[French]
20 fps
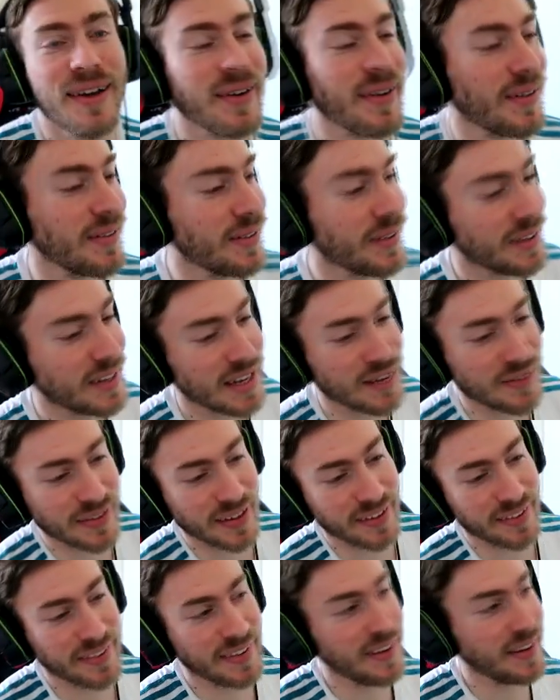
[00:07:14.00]
l'erreur de notre
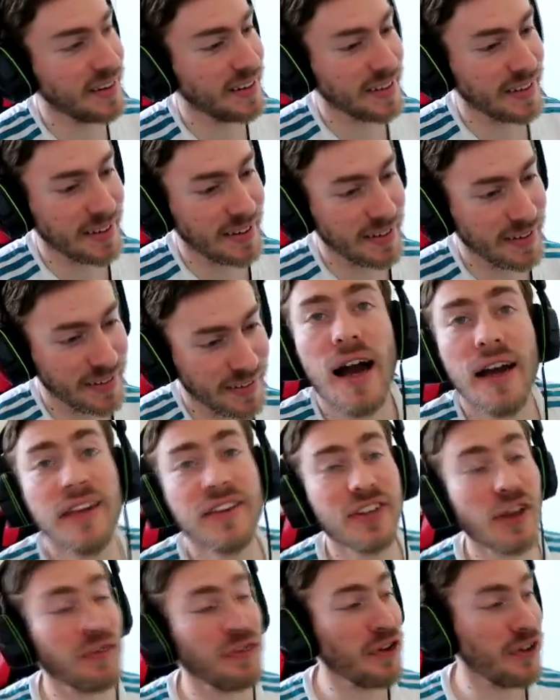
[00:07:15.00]
adversaire, les gars. Allez,
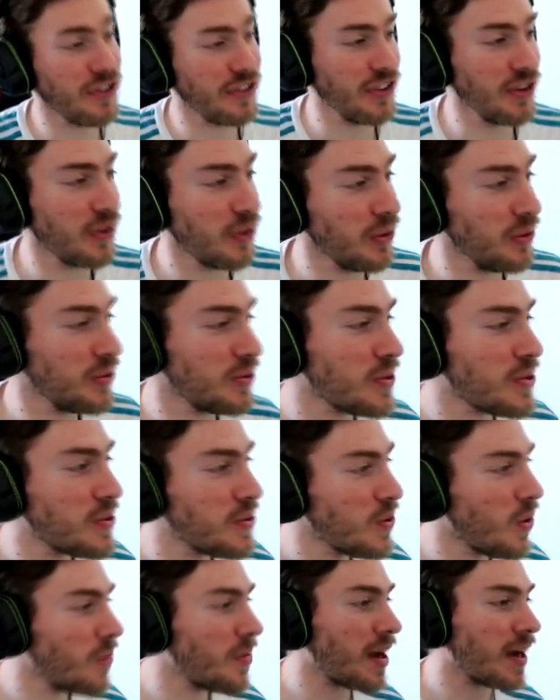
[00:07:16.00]
ça fait un 0 du
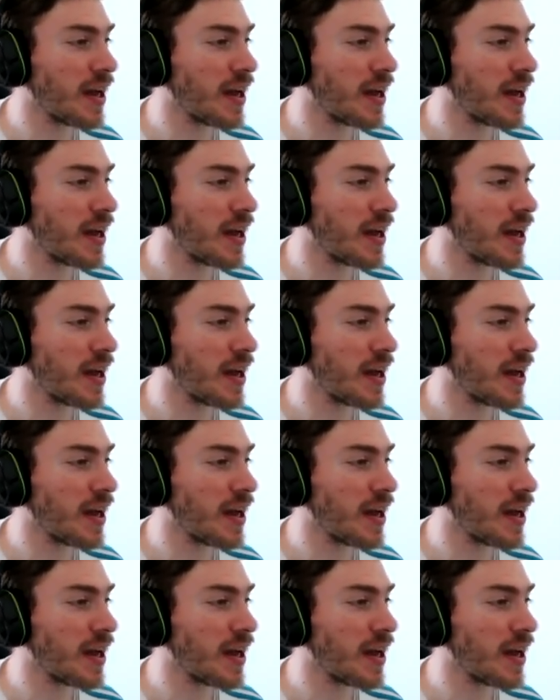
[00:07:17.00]
coup, on